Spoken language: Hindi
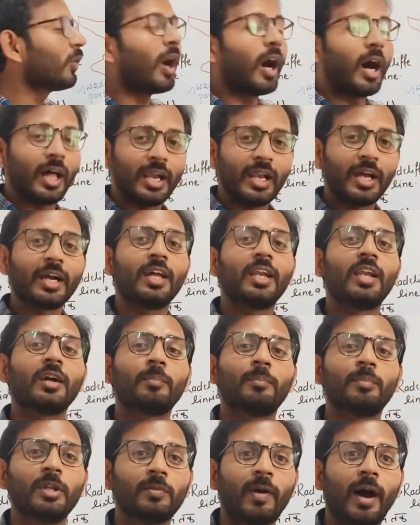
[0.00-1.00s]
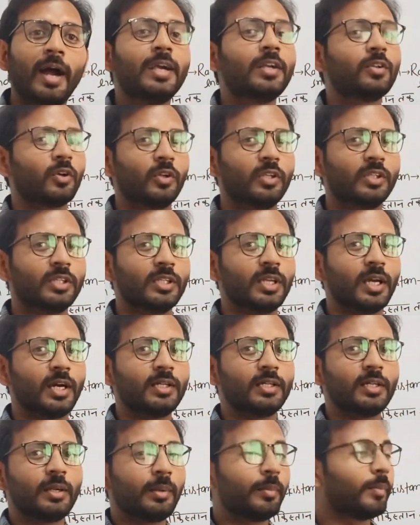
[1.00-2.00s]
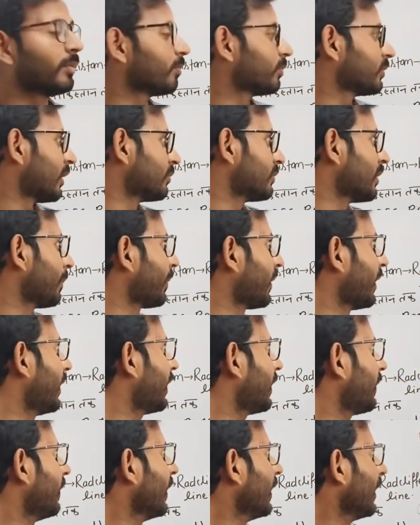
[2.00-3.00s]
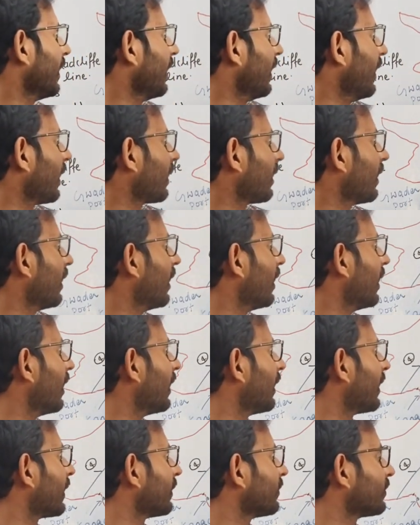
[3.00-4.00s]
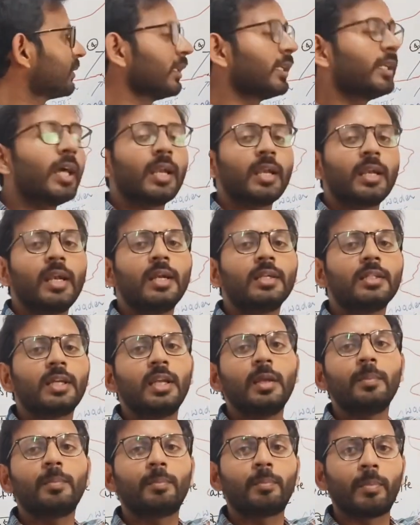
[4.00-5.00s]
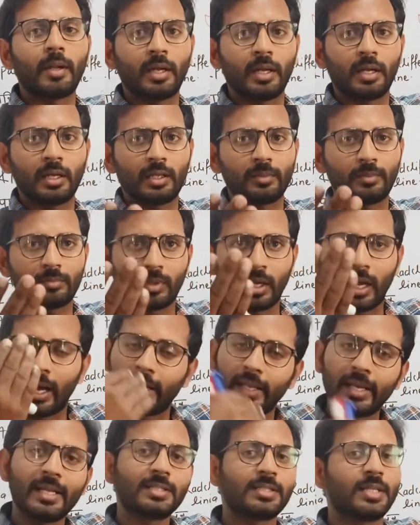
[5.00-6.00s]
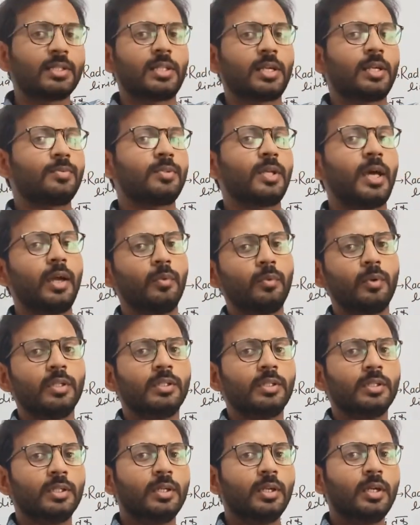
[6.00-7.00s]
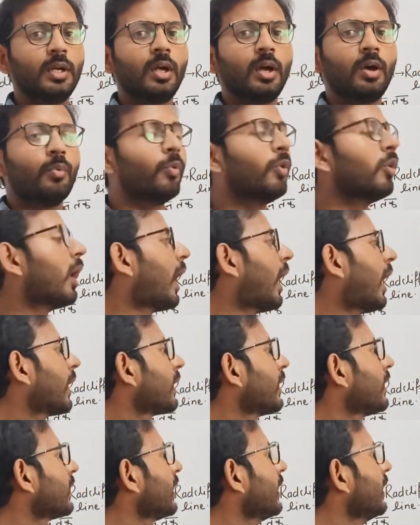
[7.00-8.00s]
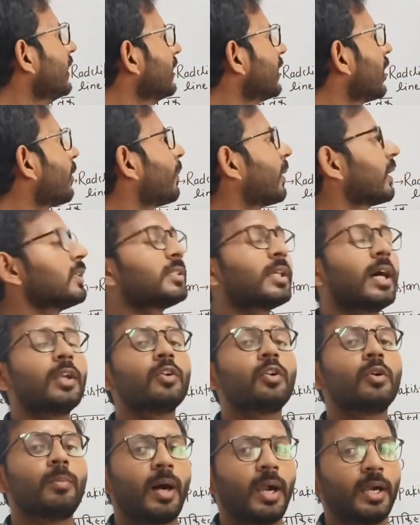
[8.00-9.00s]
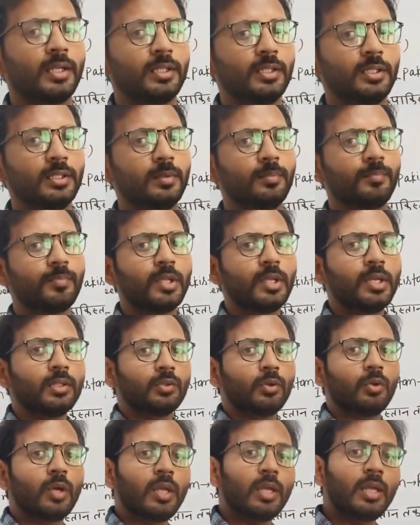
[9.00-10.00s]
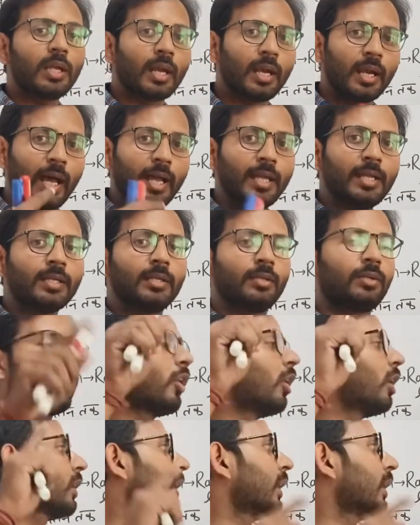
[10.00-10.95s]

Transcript: को अलग अलग डिवाइड कौन किया सबसे पहले एक सीरिया रिलेट क्लिप अंग्रेज के तरफ से आए हुए थे वो आकर के इंडिया और पाकिस्तान को बांट दिए तो एक लाइन ड्रॉ